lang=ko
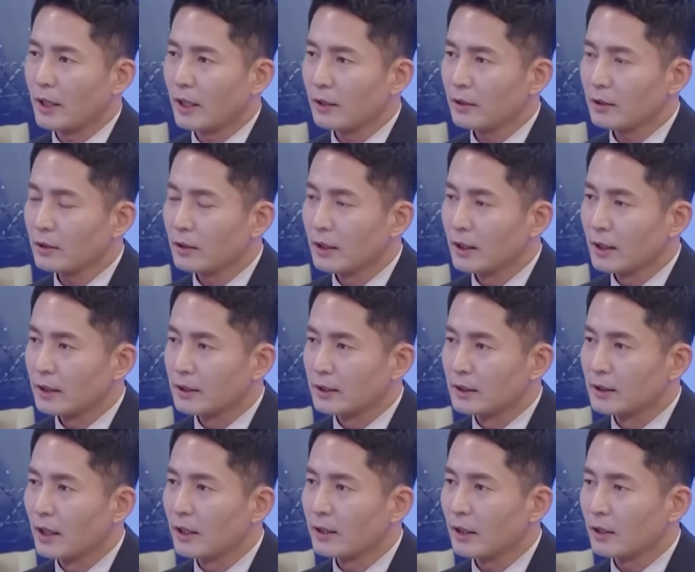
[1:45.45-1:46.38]
지난
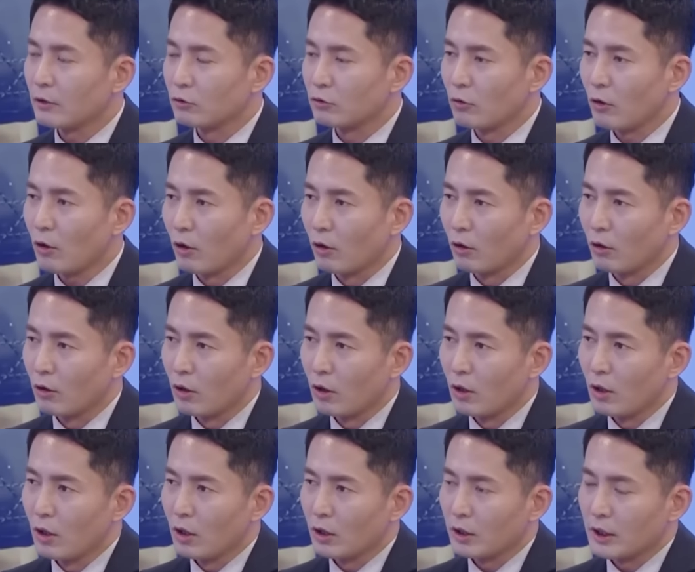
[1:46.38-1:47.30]
지난해 9월
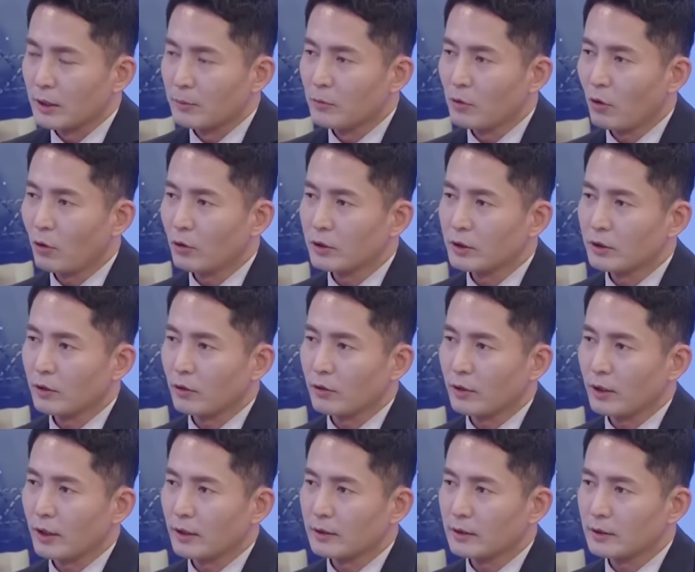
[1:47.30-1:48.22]
김건희
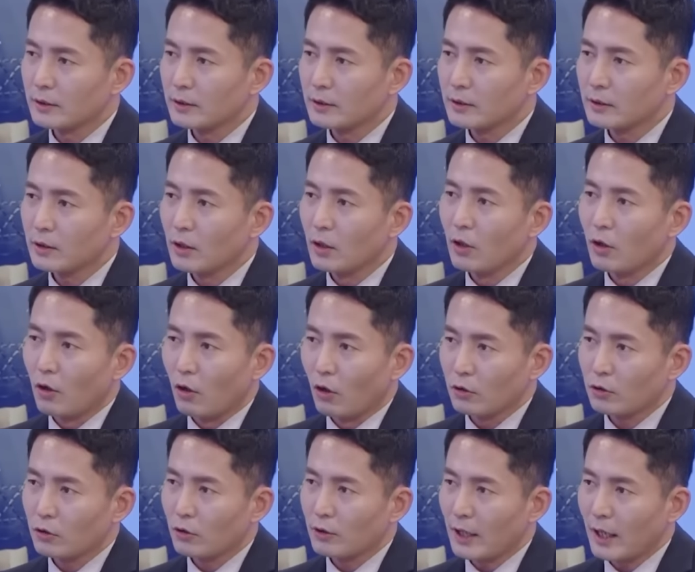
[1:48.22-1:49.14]
여사는
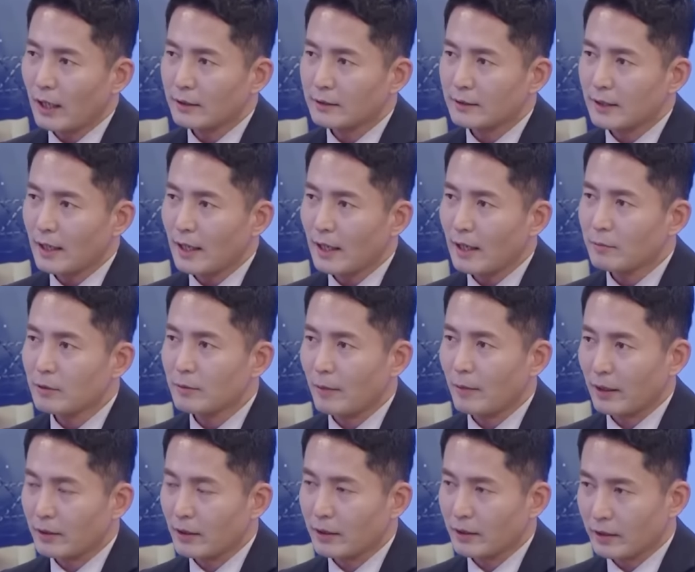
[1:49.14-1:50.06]
어떤 한
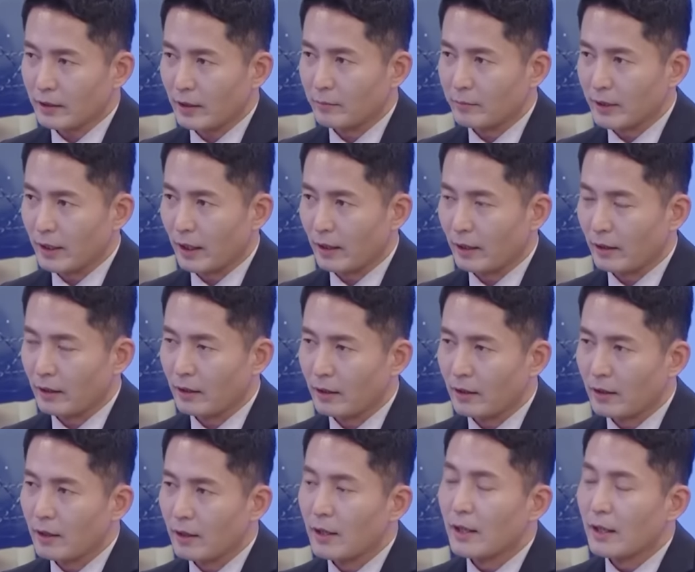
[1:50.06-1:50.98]
사람을 만나게 됩니다.
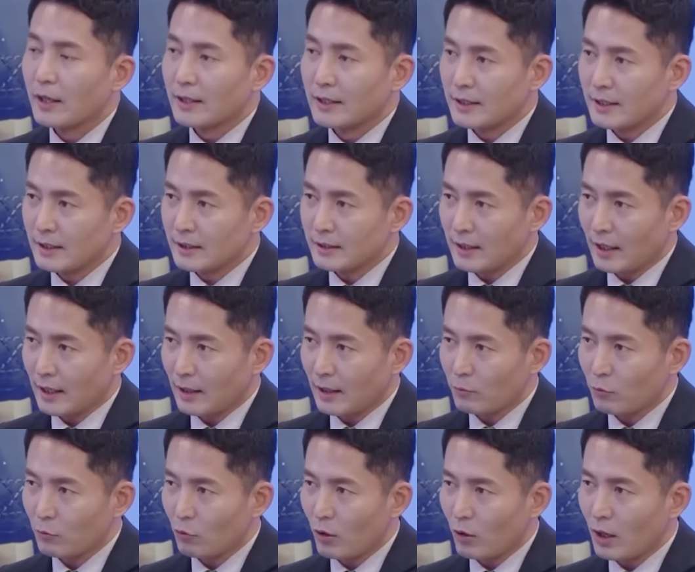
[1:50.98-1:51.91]
네. 이
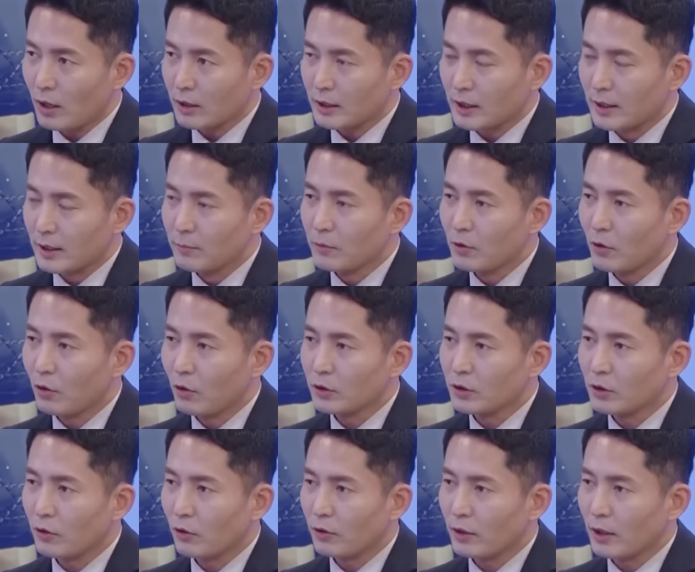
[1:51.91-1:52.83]
사람과
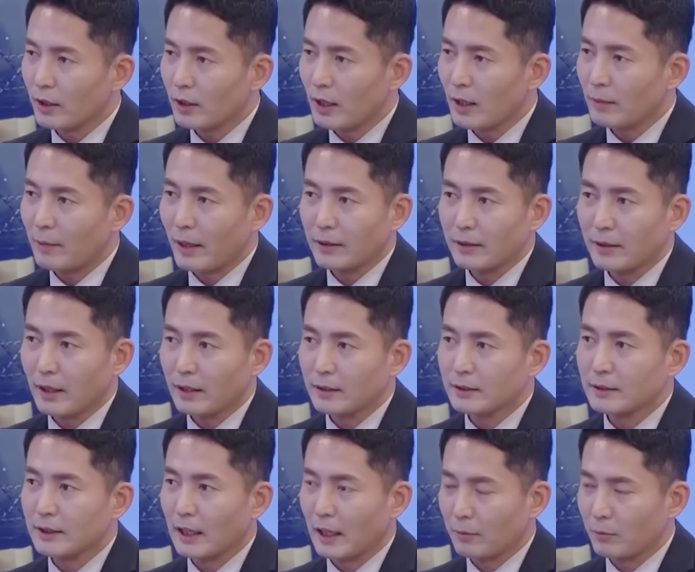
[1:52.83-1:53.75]
김건희 여사가
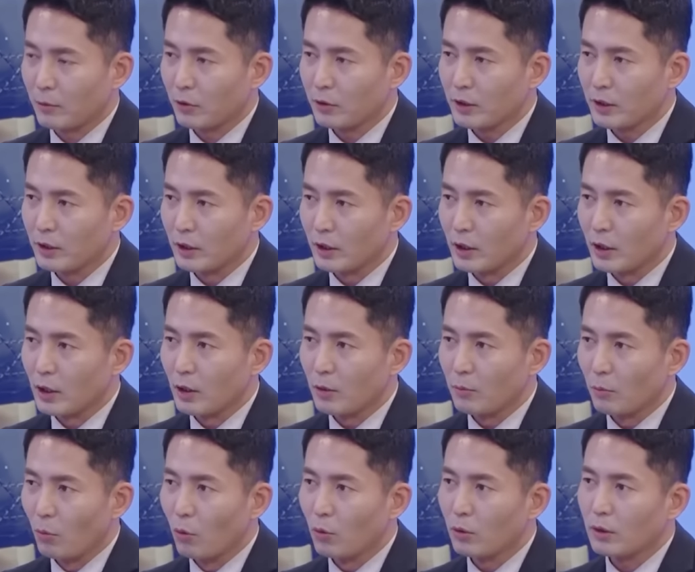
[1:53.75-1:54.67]
만나는 장면이
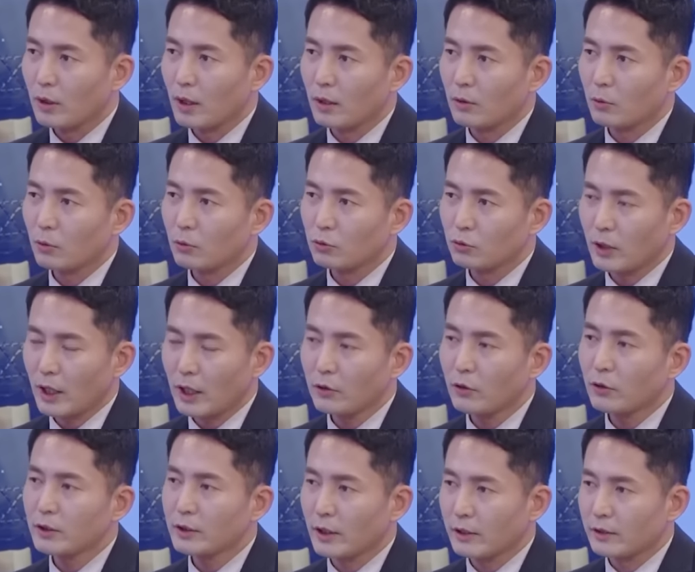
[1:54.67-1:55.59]
몰카로
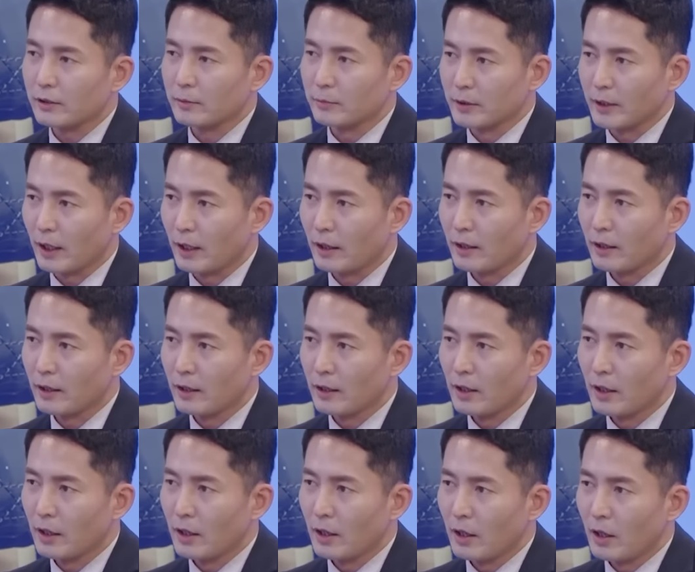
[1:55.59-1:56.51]
촬영이 됐습니다.
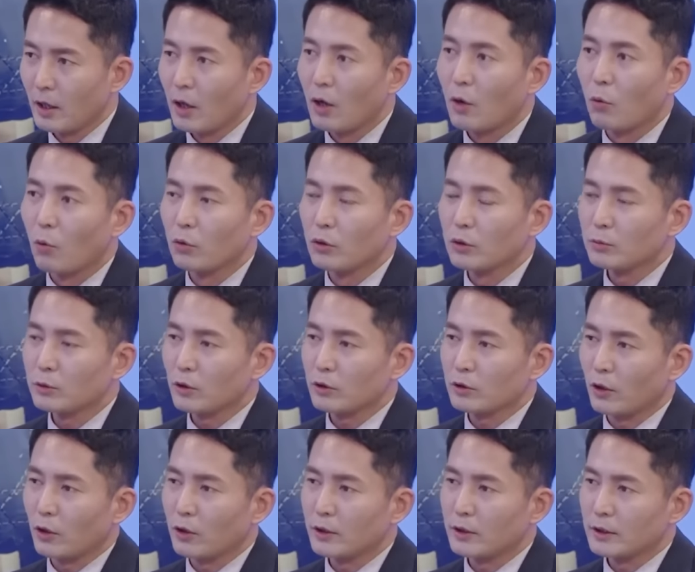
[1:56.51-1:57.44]
음.
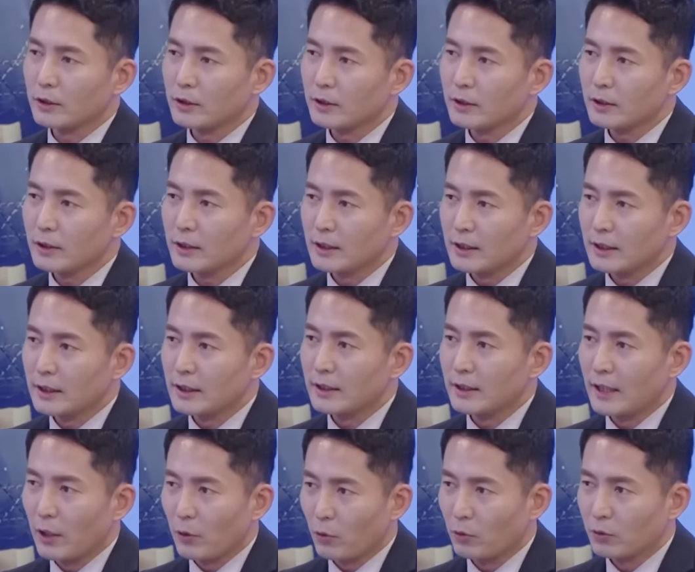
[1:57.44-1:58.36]
오늘부터 저희들은
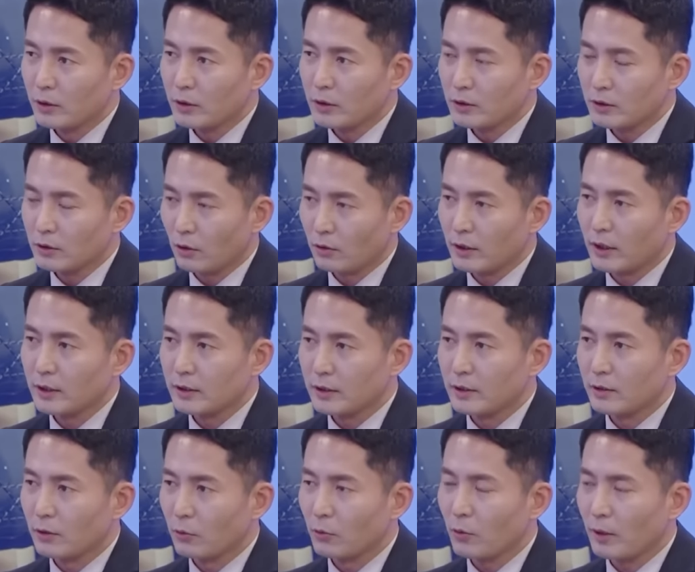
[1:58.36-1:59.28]
이 내용을
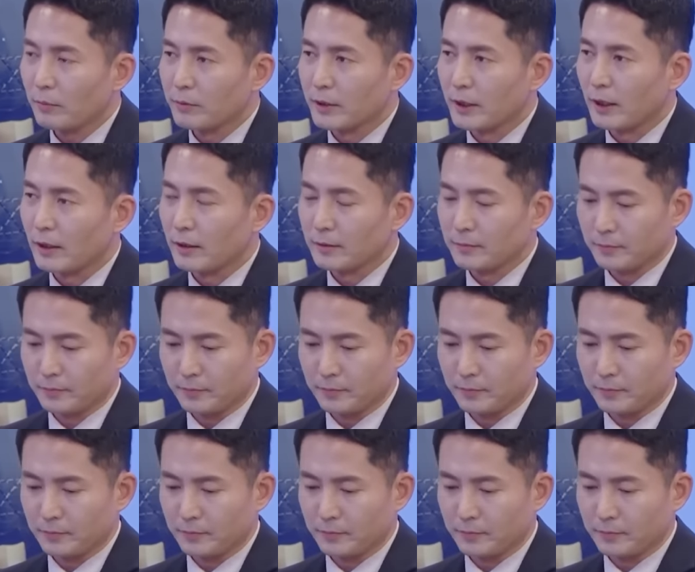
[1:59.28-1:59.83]
전해드리려고 합니다.